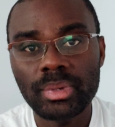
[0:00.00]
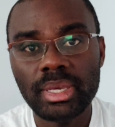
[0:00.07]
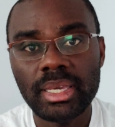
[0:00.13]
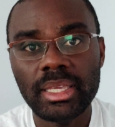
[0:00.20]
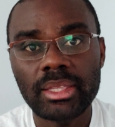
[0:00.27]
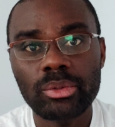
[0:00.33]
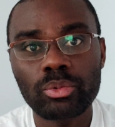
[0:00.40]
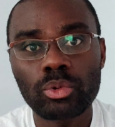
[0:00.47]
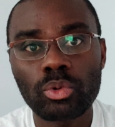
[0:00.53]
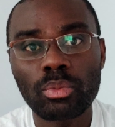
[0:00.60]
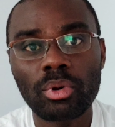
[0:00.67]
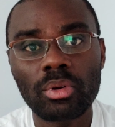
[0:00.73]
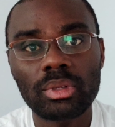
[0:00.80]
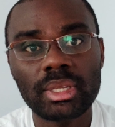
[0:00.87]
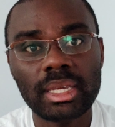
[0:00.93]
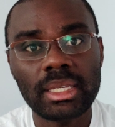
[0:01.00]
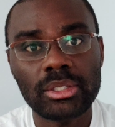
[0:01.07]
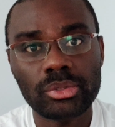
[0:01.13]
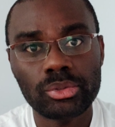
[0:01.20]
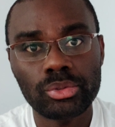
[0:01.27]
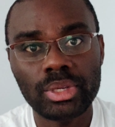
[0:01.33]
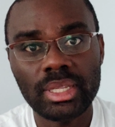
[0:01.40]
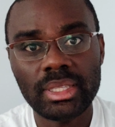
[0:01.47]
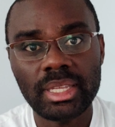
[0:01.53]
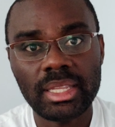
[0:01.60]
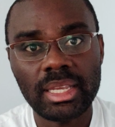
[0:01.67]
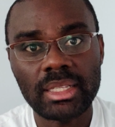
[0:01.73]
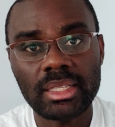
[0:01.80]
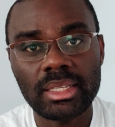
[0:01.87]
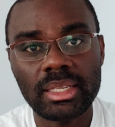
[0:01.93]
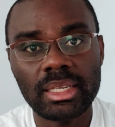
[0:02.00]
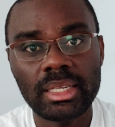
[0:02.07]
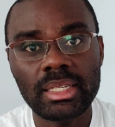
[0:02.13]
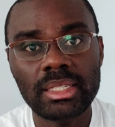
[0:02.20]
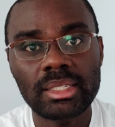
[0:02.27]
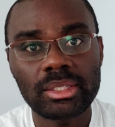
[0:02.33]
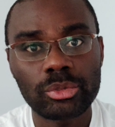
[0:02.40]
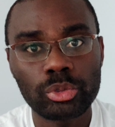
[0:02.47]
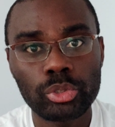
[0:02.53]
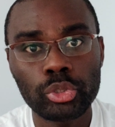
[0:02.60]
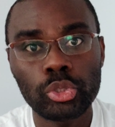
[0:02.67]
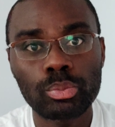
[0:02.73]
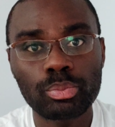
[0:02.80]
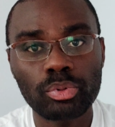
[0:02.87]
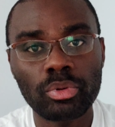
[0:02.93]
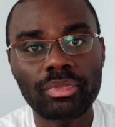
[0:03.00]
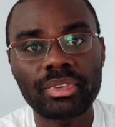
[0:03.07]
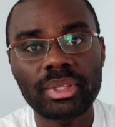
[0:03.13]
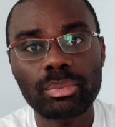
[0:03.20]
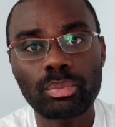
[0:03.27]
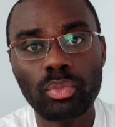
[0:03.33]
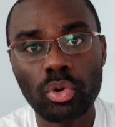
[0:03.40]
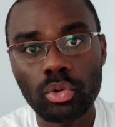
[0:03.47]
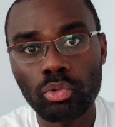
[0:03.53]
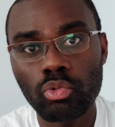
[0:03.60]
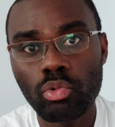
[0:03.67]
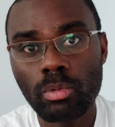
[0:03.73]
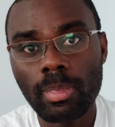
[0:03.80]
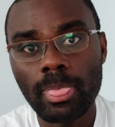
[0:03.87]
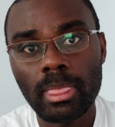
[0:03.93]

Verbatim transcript: et tout le monde est sur Internet et YouTube profite beaucoup.